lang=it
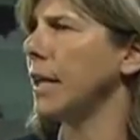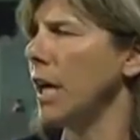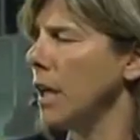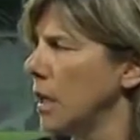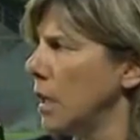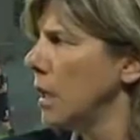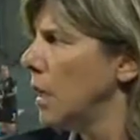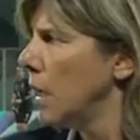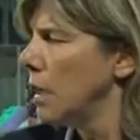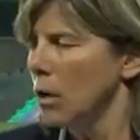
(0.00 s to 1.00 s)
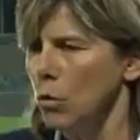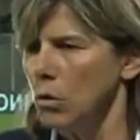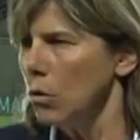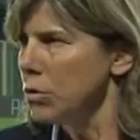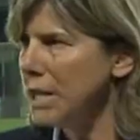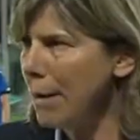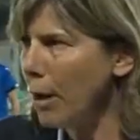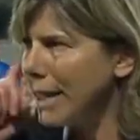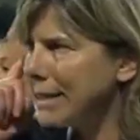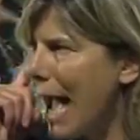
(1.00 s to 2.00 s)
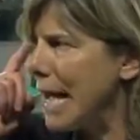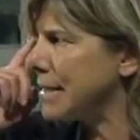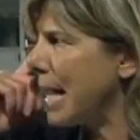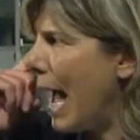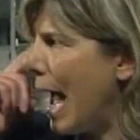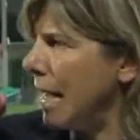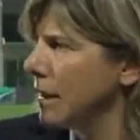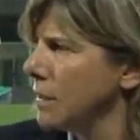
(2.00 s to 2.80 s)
hanno cominciato a credere nelle proprie qualità che, che sono